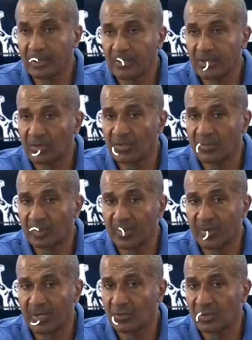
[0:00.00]
estamos
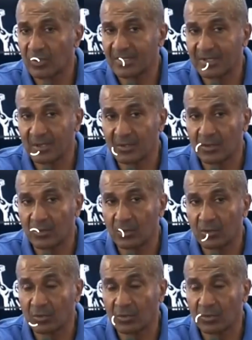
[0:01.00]
esperançosos assim, com
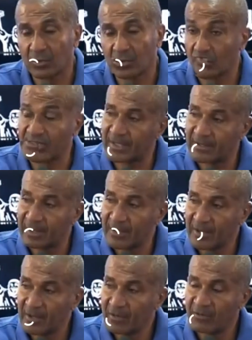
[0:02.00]
toda certeza
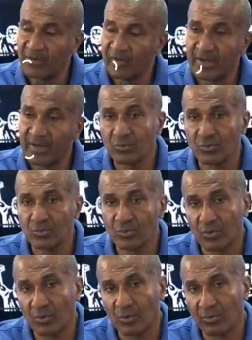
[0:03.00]
faremos um
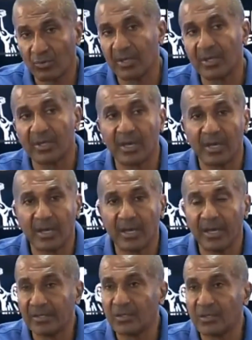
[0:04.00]
jogo que
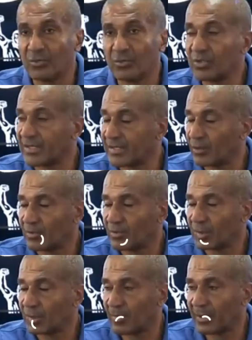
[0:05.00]
esse, essa
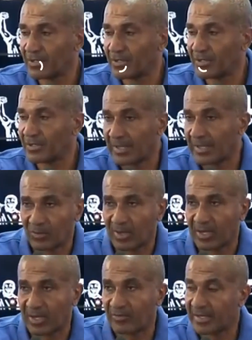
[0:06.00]
última partida ela não
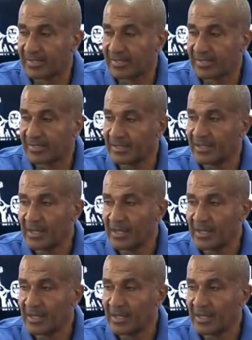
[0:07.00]
é referência,